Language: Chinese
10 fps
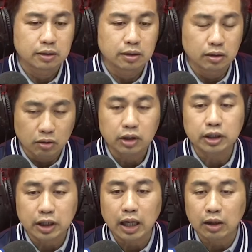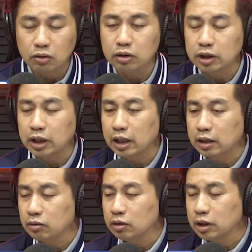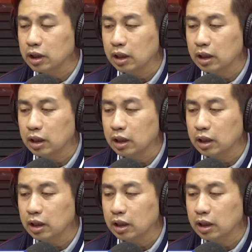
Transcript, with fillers: 一个楼哥的啊，楼哥的，楼哥的，